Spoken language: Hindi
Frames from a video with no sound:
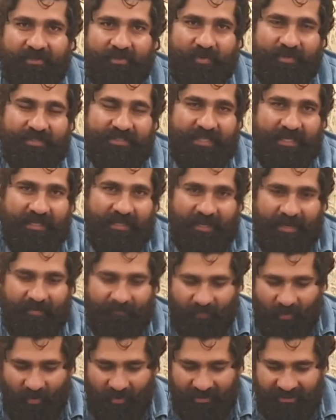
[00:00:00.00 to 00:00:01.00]
तो इसकी
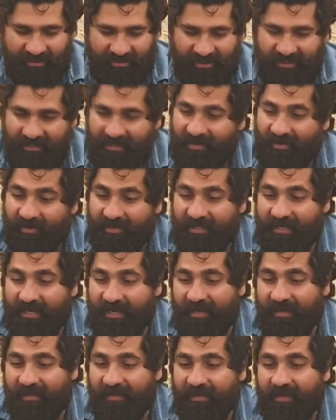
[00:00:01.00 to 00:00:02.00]
ग्रिप बहुत अच्छी है और
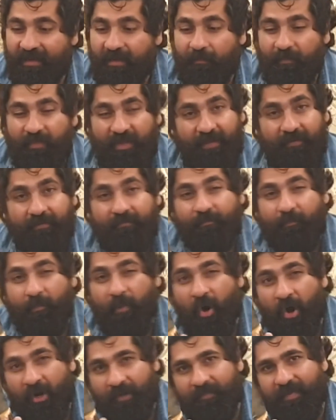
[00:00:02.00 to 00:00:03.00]
ये भी
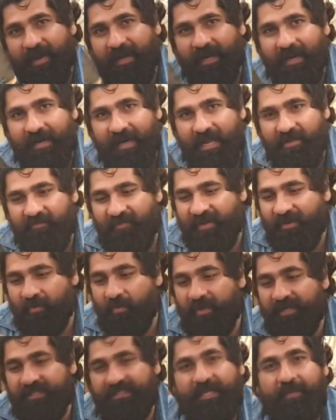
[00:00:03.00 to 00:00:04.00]
बहुत महंगा नाइफ है
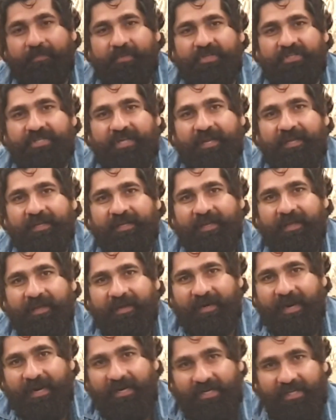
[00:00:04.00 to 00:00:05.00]
क्योंकि इसके पीछे
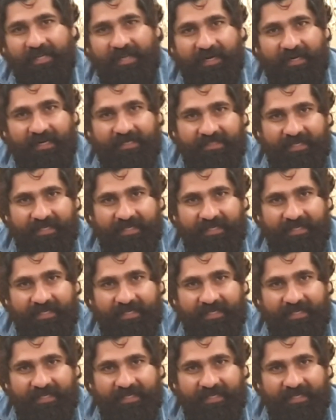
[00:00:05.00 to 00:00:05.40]
रेड डियर का